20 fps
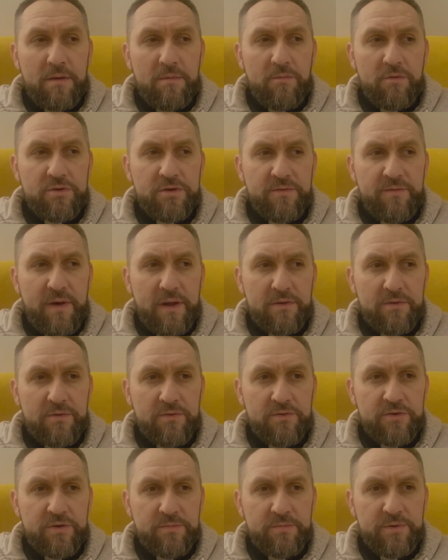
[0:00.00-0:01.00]
Może
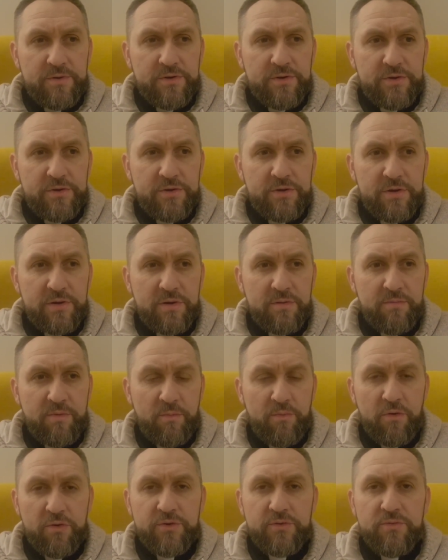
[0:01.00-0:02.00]
warto, żebyś
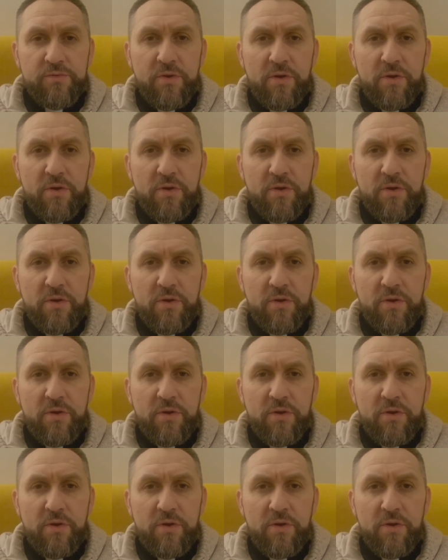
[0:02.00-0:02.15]
poprosił